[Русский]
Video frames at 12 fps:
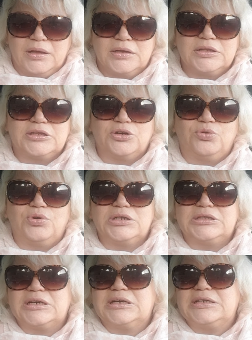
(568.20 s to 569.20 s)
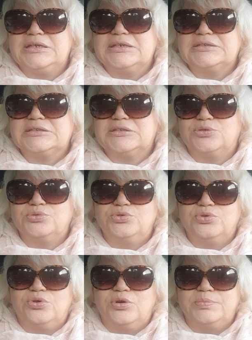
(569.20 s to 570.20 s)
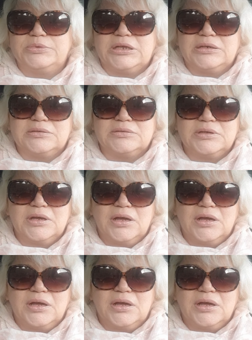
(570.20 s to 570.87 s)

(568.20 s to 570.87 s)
И такое-то кресло удобное,